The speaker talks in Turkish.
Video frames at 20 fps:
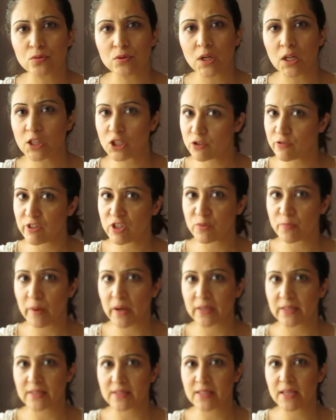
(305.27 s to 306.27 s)
alışveriş
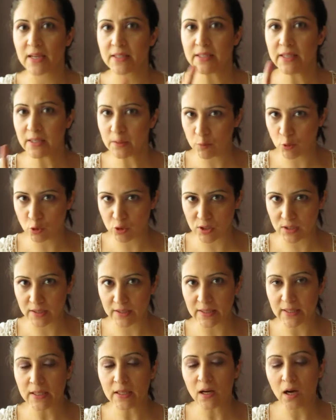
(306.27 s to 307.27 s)
merkezi yani Yeni
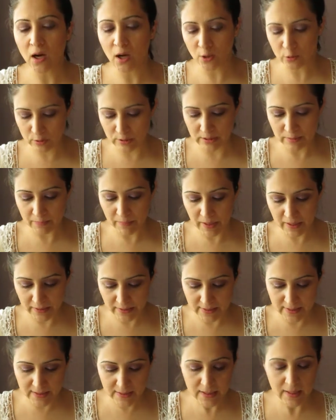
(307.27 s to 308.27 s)
Bosna'daki outlet
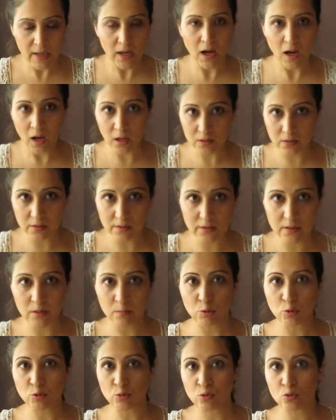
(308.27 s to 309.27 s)
merkezi aklınızda
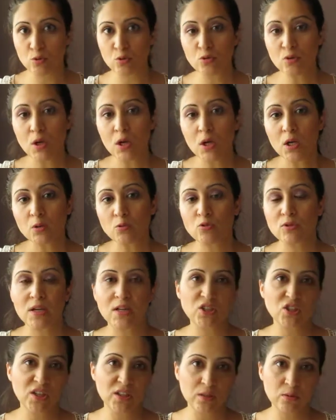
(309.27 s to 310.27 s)
bulunsun. Güzel
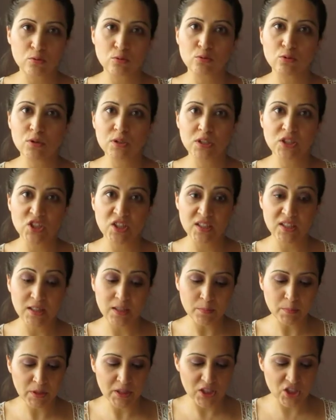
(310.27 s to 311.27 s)
şeyler oluyor. İçeri
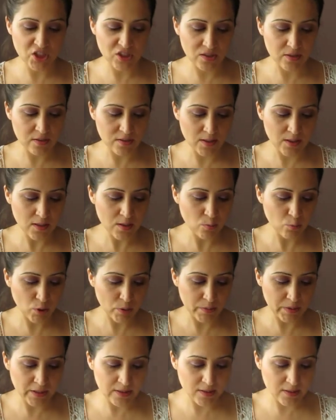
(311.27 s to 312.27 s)
girip karıştırırsanız
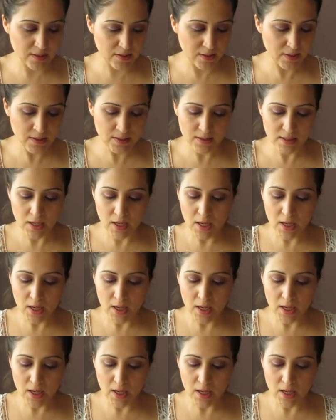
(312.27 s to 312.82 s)
bulabilirsiniz.